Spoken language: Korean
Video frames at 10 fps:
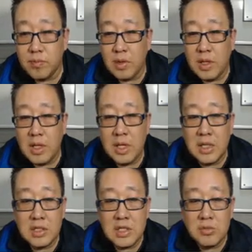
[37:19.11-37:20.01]
예,
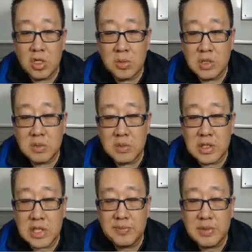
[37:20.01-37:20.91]
질문도 없으시면
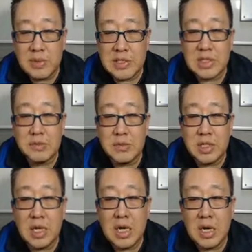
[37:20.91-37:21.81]
40분에
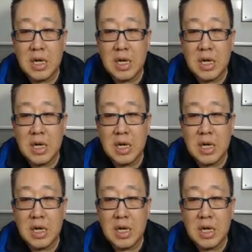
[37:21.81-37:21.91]
마치겠습니다.